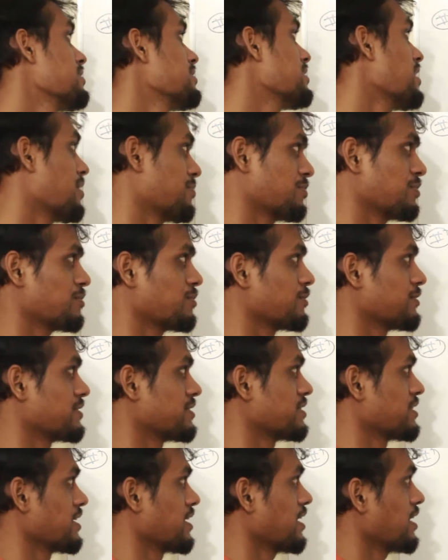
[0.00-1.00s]
তারপর
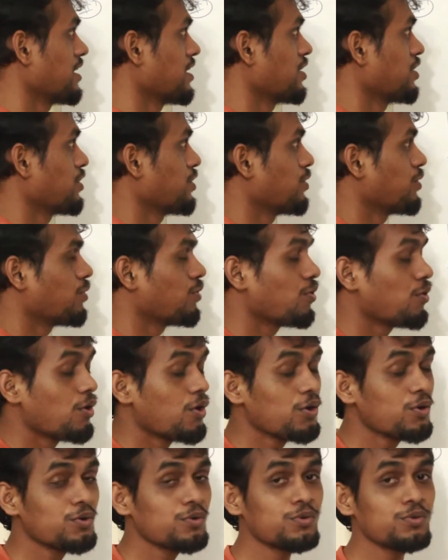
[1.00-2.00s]
বলছে
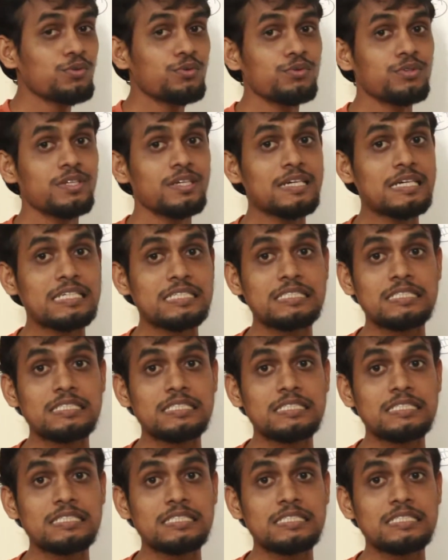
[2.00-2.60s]
অঙ্ক দুটি